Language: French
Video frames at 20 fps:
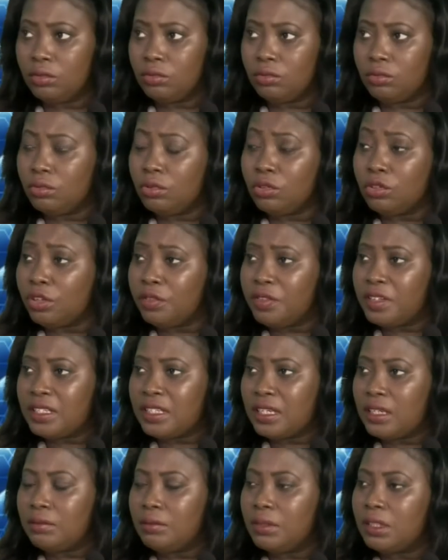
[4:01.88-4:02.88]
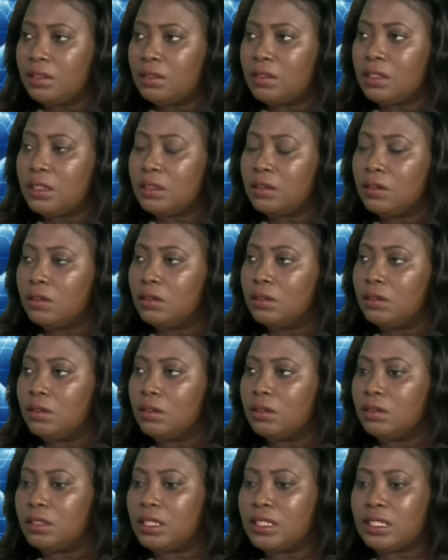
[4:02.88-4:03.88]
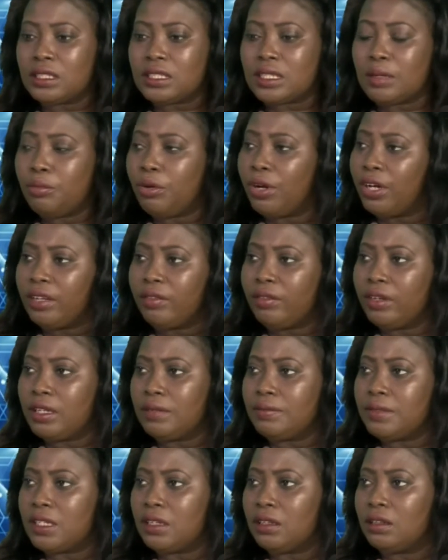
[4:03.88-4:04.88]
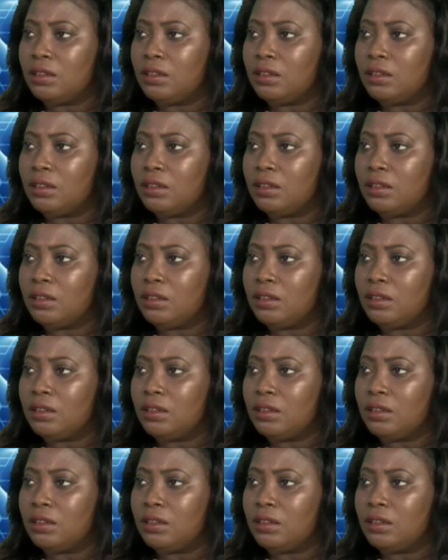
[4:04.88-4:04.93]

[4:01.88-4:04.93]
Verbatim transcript: Docteur Fissal, mais c'est, euh, à dire ça peut arriver comme ça. Hein?